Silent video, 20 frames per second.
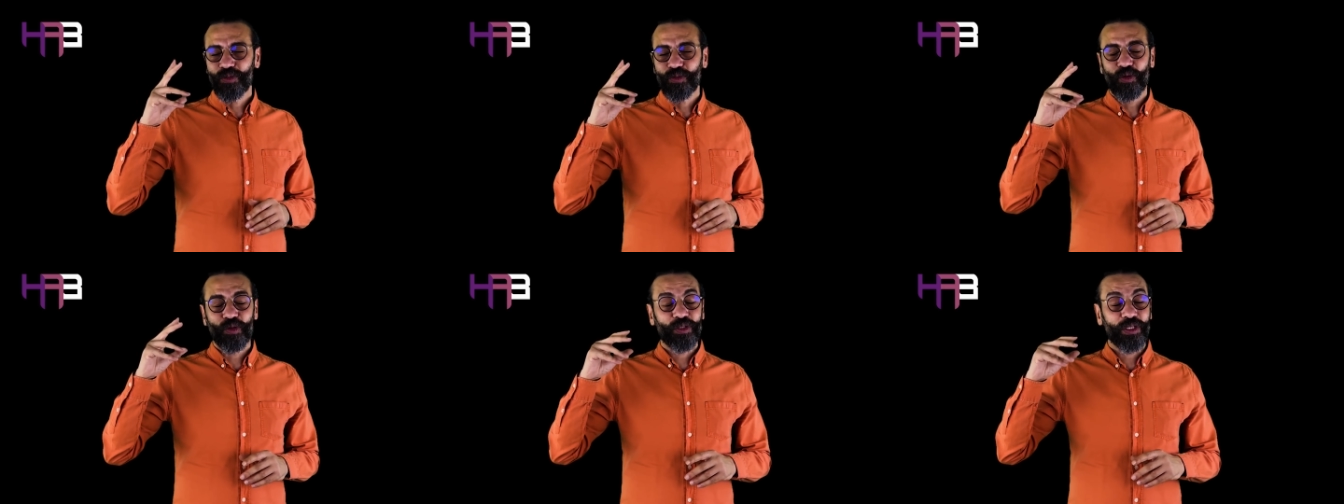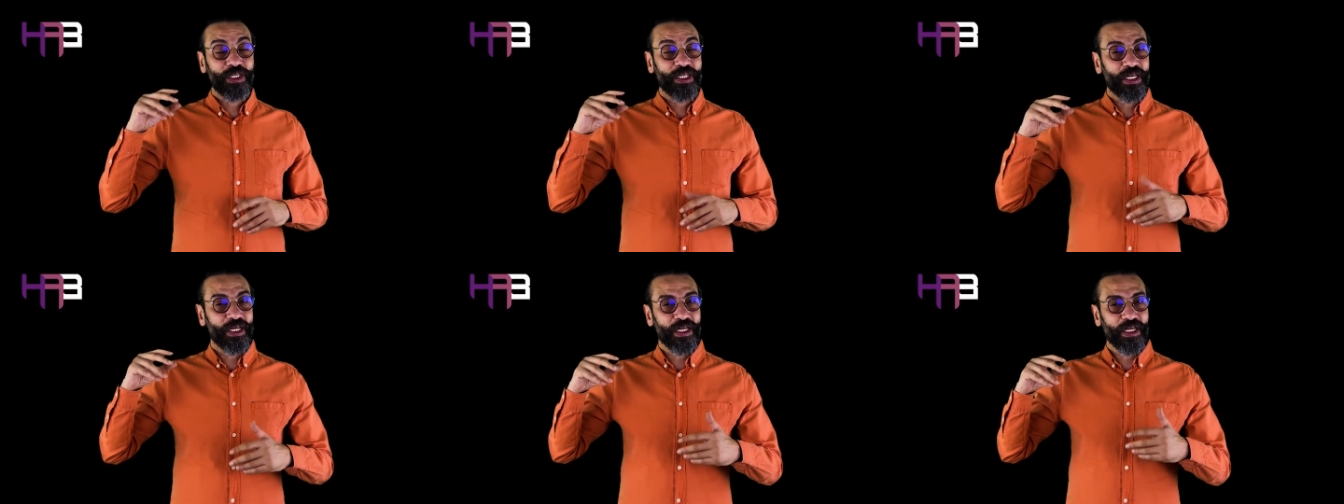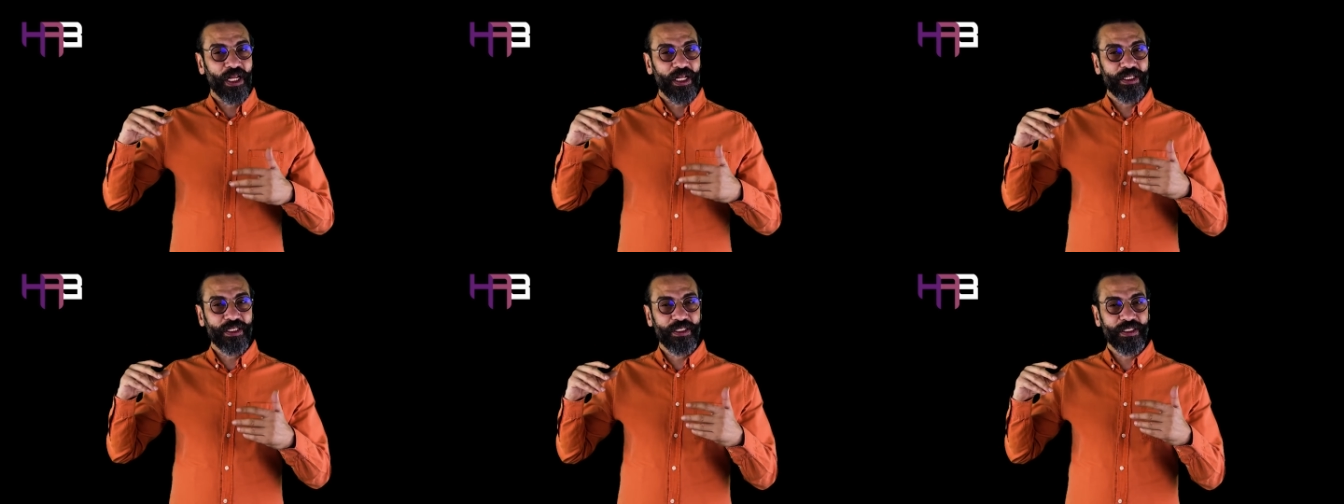4 dakikanın
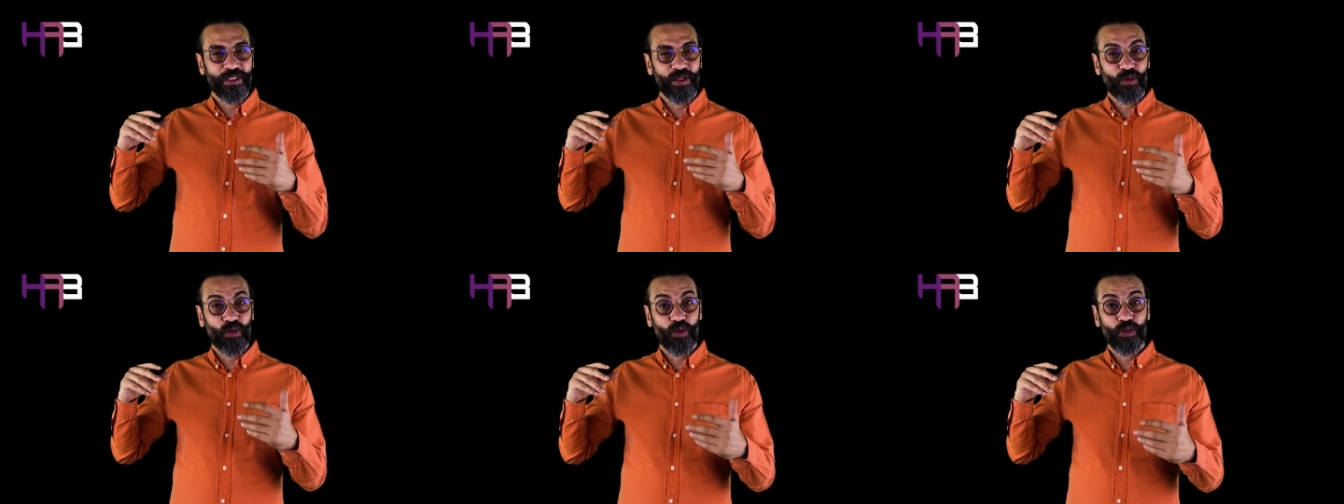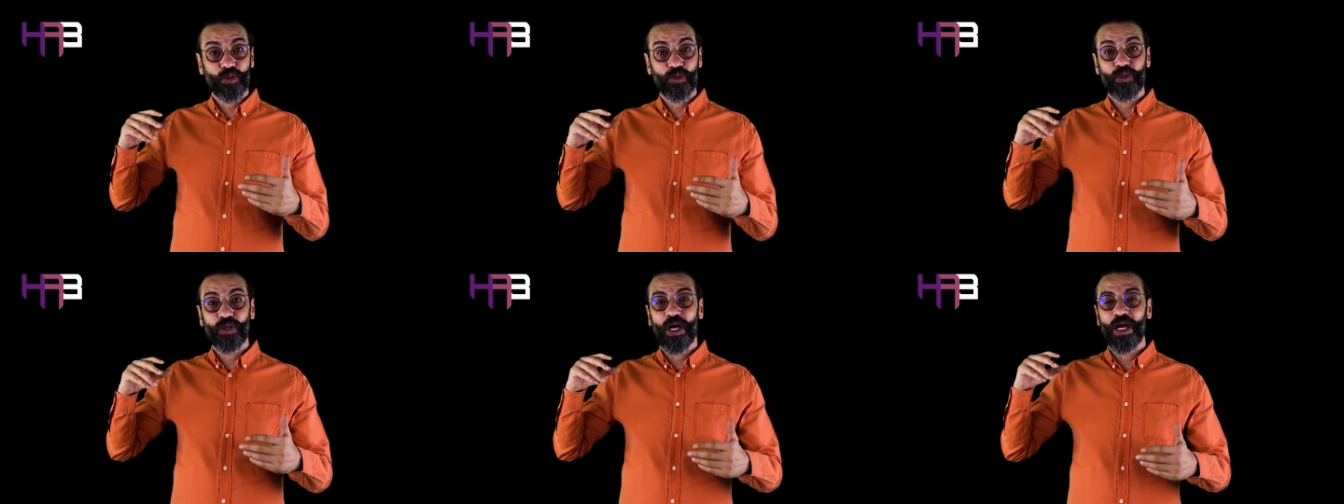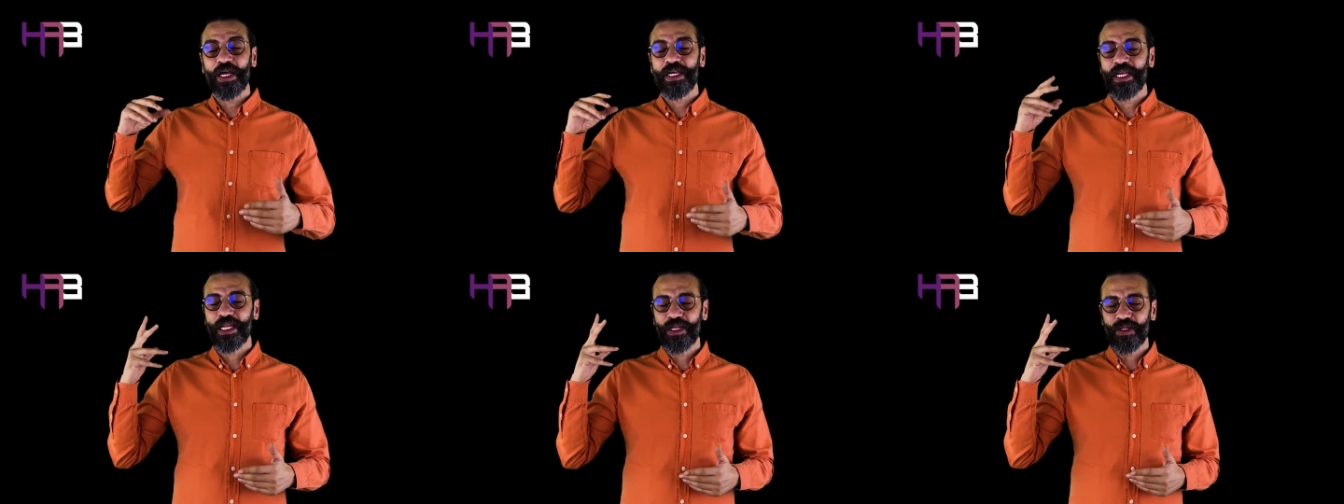altında koştuğunu
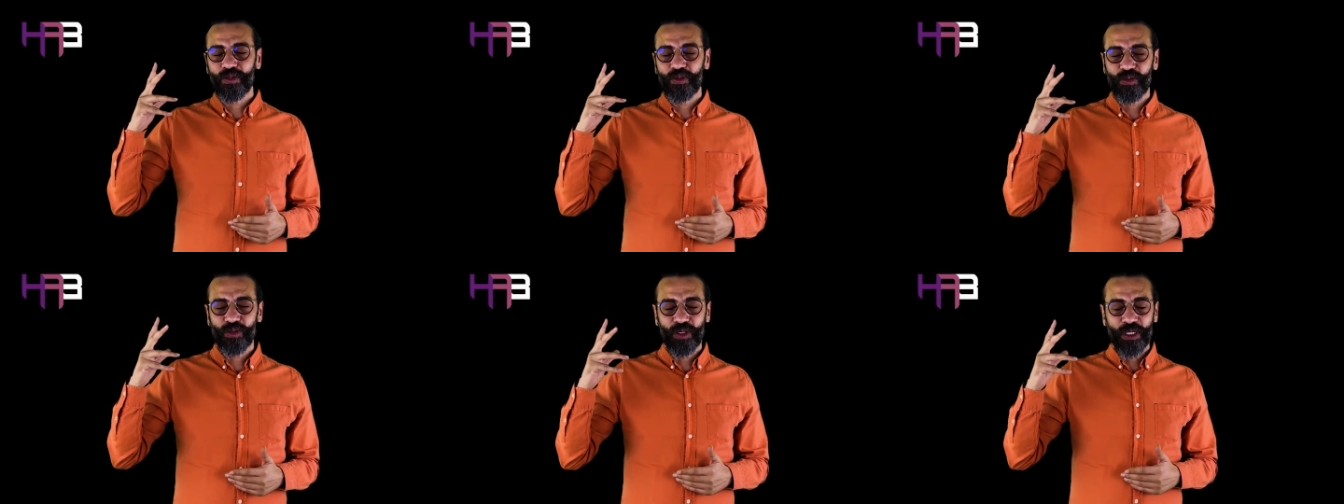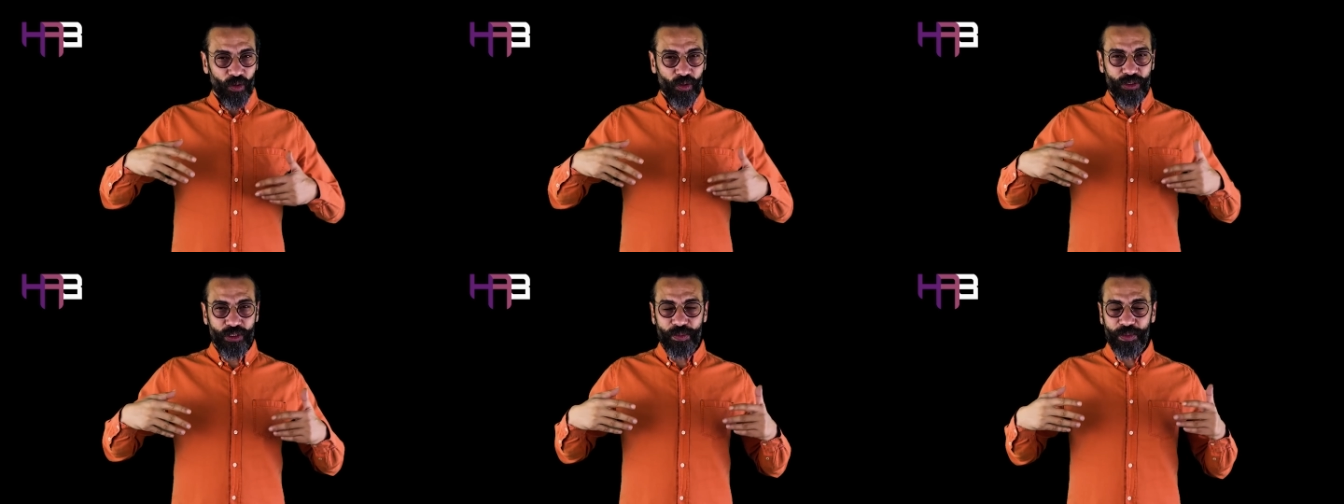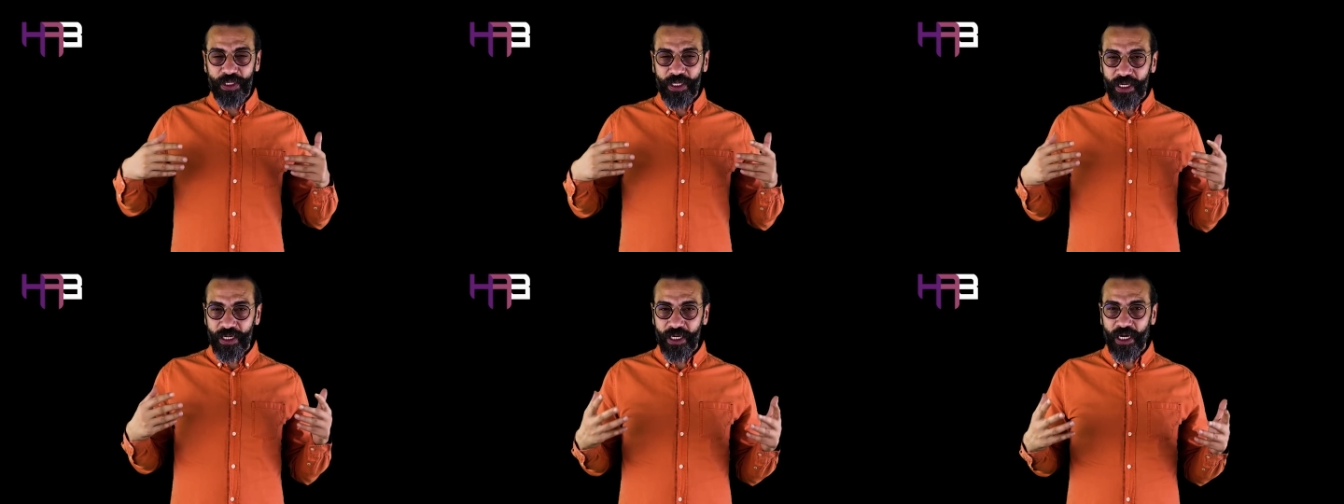hayal ediyor. Önce
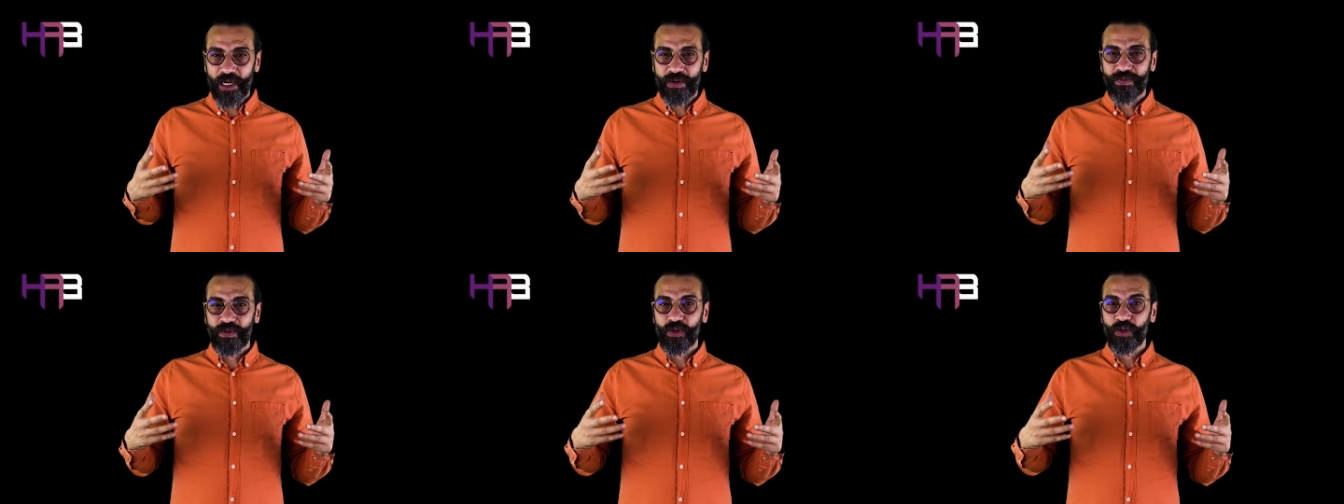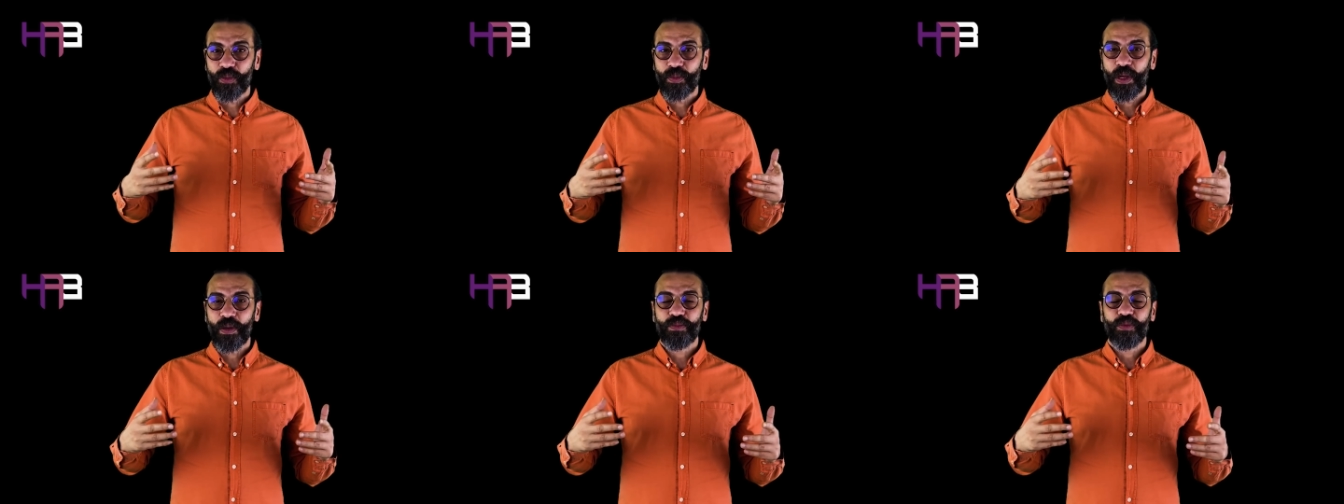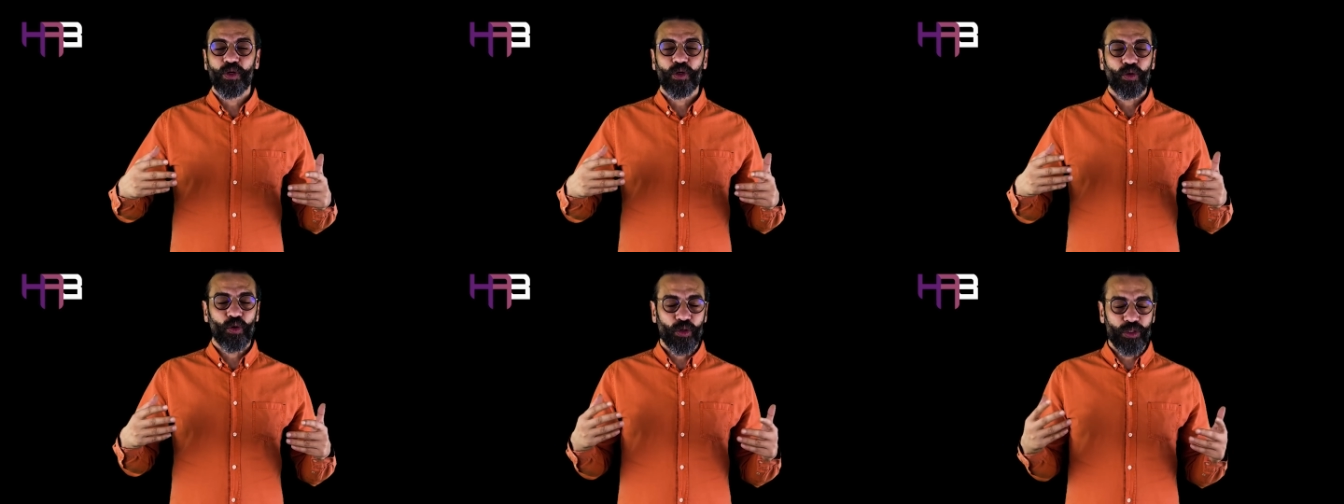bir karar veriyor ben
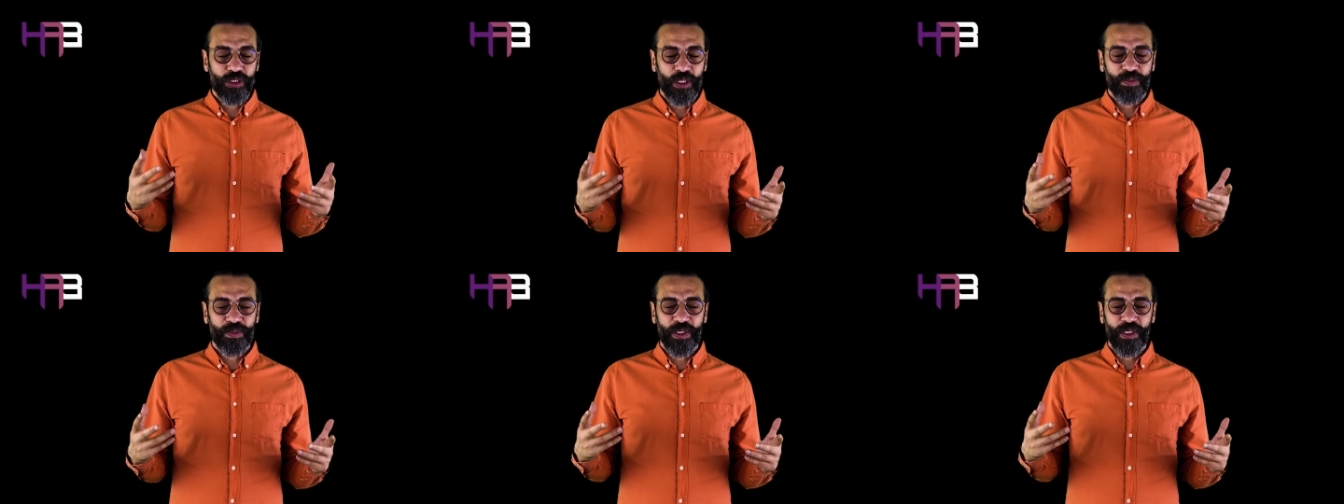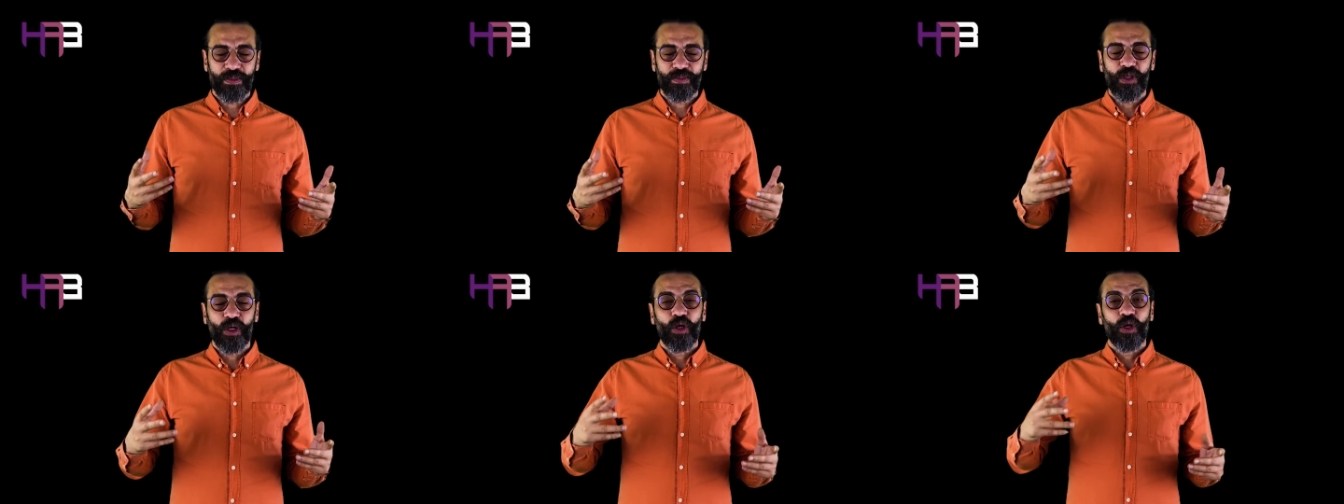buna koşabilirim.